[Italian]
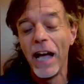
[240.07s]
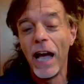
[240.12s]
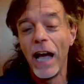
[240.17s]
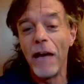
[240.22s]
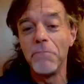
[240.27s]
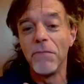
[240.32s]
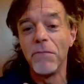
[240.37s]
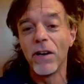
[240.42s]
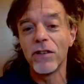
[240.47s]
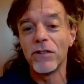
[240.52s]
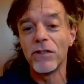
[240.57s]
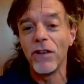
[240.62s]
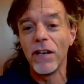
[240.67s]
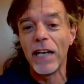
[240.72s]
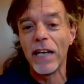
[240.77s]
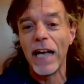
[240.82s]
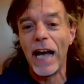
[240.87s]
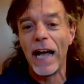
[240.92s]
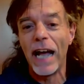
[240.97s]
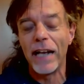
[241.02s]
è morto il
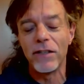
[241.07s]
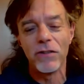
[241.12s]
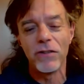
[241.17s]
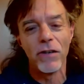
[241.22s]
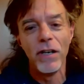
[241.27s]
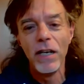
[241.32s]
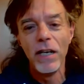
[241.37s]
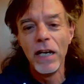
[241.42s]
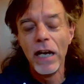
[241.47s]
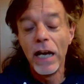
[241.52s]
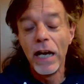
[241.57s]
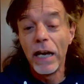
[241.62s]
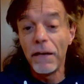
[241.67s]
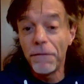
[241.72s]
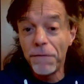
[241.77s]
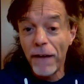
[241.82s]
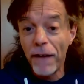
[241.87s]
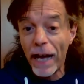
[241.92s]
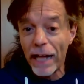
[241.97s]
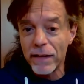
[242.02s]
calcio.
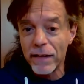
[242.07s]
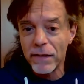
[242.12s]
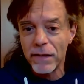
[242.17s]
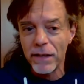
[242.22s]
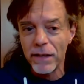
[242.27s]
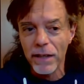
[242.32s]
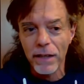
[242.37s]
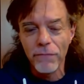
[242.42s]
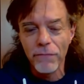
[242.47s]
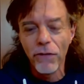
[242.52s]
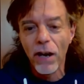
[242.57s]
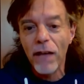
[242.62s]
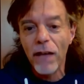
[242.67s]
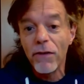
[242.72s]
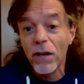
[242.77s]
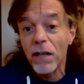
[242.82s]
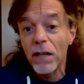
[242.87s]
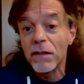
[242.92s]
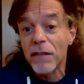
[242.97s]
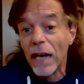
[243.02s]
Infatti,
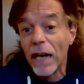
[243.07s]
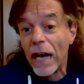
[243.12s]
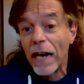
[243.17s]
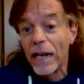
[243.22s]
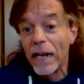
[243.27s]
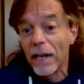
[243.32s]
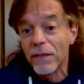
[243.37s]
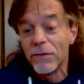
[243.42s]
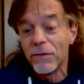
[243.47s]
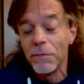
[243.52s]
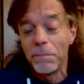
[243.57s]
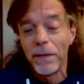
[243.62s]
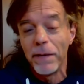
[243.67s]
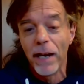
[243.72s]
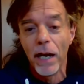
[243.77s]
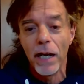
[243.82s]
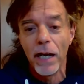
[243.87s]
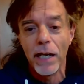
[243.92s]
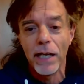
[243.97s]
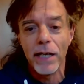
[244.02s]
volevano entrare nella
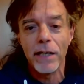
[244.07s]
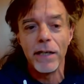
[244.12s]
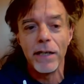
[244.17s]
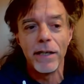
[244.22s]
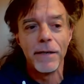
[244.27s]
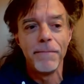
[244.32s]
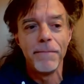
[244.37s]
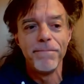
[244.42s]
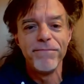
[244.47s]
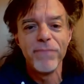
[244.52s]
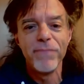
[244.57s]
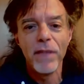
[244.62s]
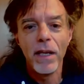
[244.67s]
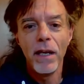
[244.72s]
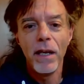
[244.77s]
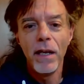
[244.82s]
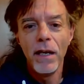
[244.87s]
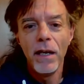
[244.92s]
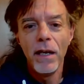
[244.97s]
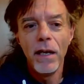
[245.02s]
Super League.
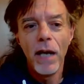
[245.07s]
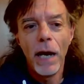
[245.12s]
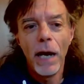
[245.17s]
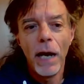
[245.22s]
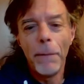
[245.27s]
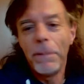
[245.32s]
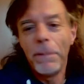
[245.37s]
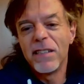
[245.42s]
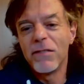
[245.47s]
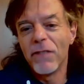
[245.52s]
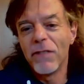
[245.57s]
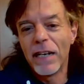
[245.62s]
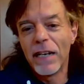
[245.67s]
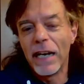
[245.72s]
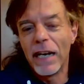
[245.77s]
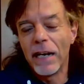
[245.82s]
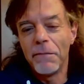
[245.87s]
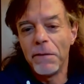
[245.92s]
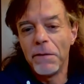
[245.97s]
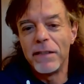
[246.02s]
Ah, poi si sono
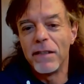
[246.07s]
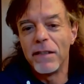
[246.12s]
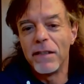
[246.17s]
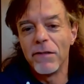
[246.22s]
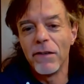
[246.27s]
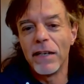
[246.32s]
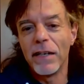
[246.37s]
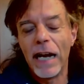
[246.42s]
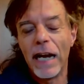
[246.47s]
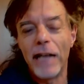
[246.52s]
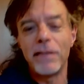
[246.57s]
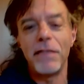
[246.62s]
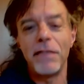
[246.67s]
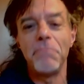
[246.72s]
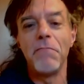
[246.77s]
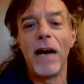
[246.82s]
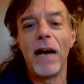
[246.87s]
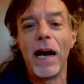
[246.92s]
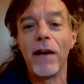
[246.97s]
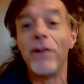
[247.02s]
son cagati in mano.